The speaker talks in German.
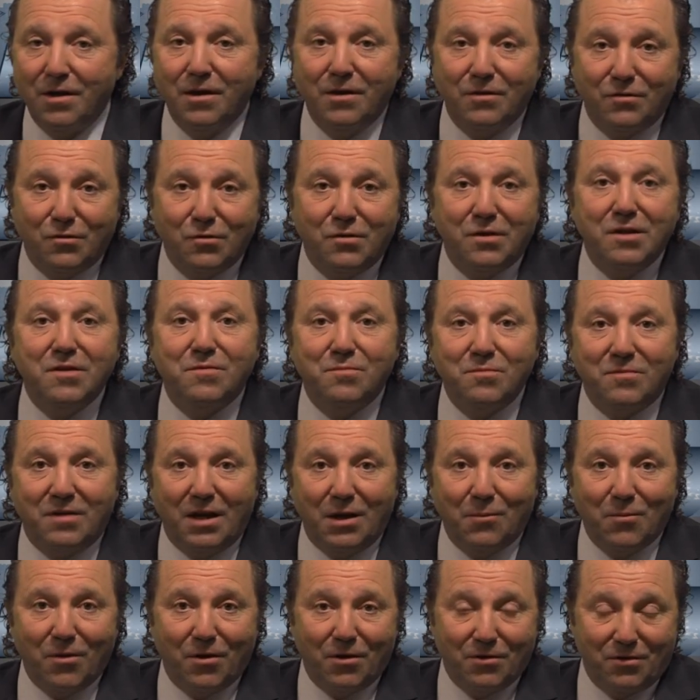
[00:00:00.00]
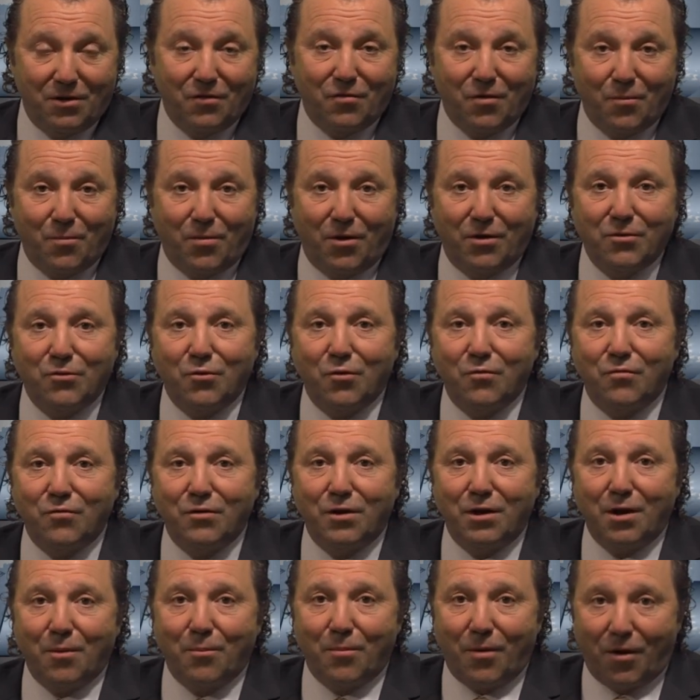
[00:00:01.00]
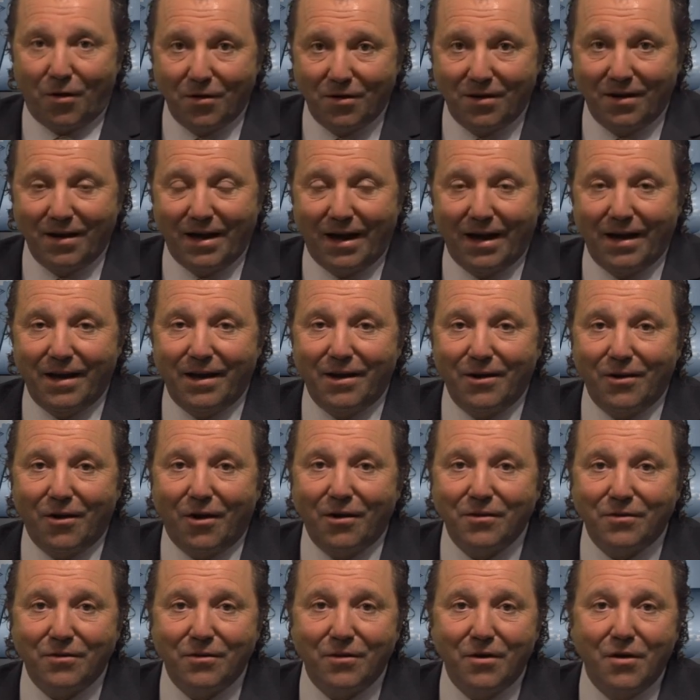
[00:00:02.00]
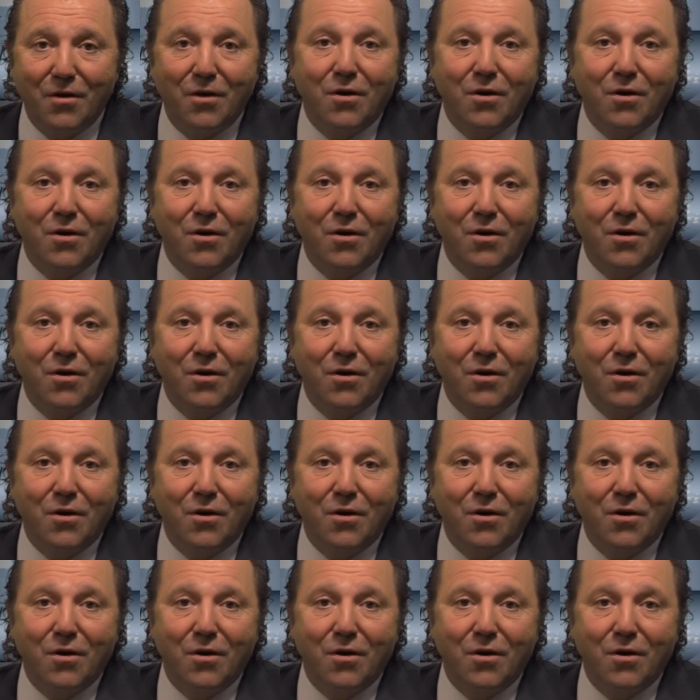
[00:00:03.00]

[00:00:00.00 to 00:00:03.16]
Zu diesem Thema hat der Verband öffentlicher Banken eingeladen,